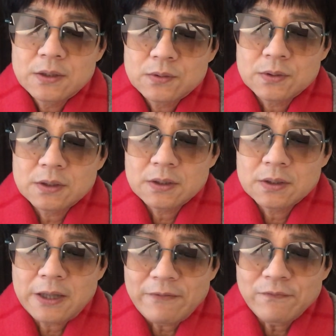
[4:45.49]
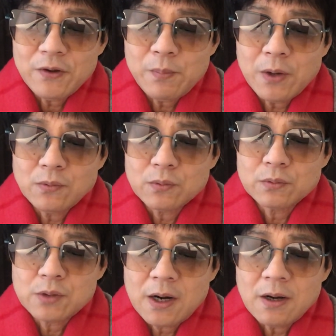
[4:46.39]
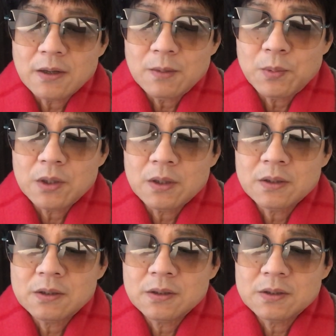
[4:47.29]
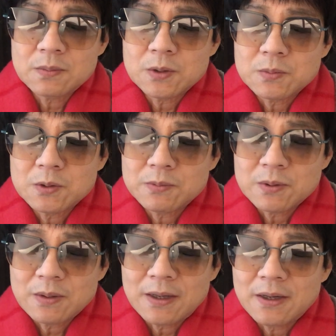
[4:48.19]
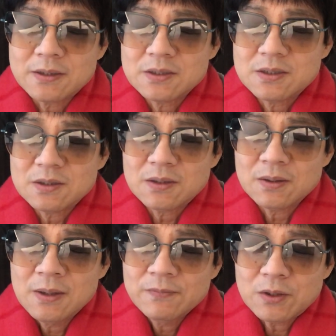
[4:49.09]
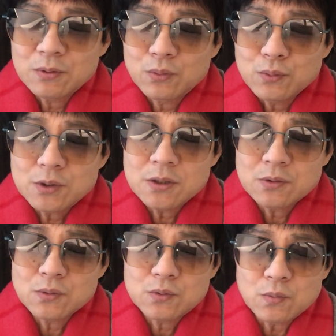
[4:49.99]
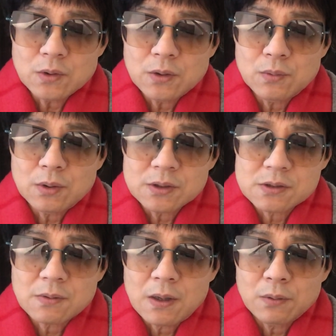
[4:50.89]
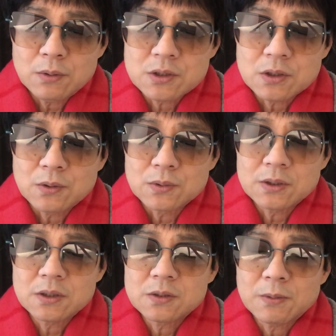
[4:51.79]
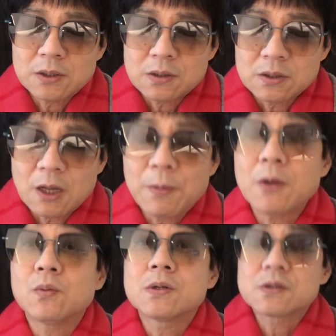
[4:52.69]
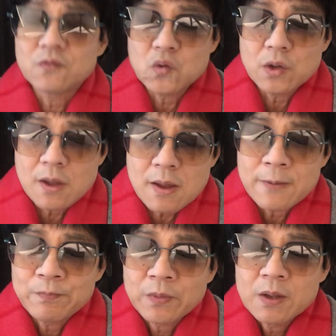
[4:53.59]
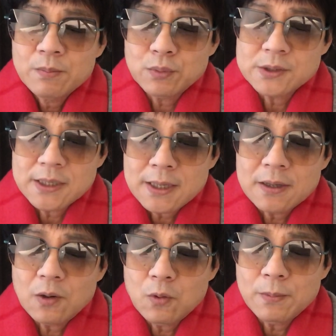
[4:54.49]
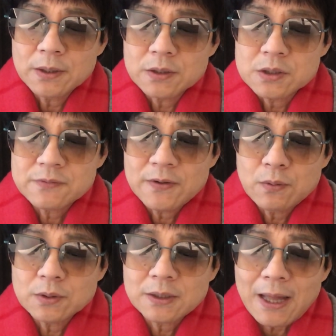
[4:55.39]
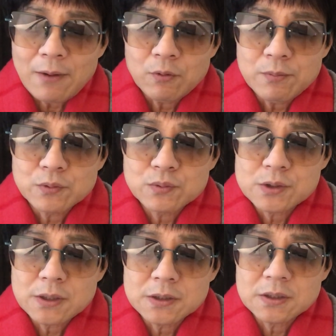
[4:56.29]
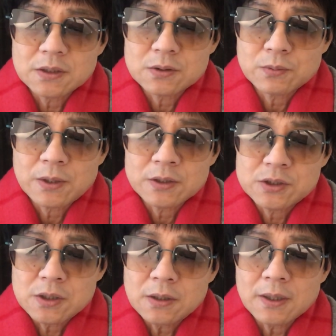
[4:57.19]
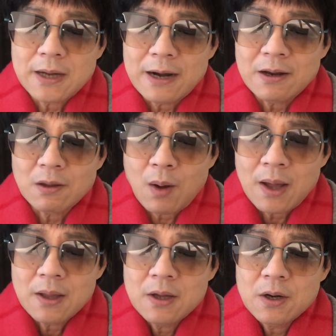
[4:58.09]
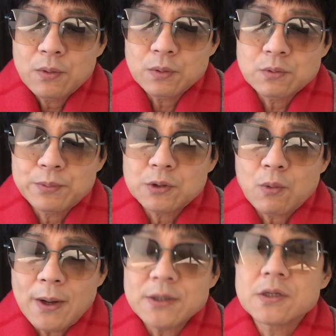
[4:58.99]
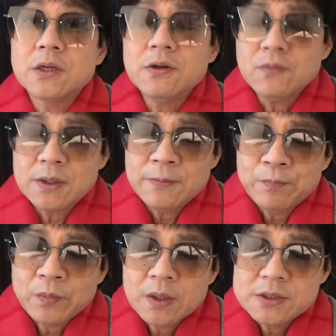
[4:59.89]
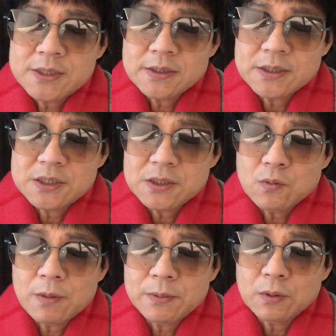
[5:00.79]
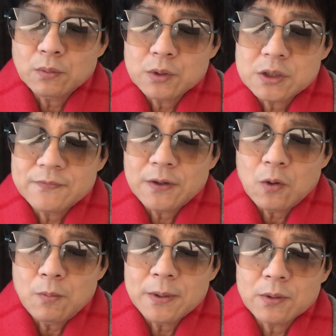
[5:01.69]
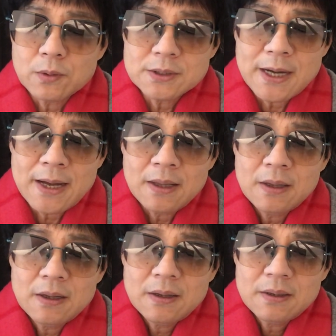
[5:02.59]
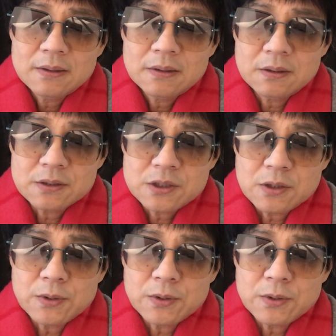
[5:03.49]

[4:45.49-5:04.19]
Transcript: 说这个南非变种传染力比这个什么什么什么，哎呀，这些的。但是毒性就是重症率和死亡率只有这个什么德尔塔变种的四分之一。目前看，欧美等西方国家大规模出现这个什么的新的感染源，或许不是坏事，因为现在新冠病毒对西方欧美国家的社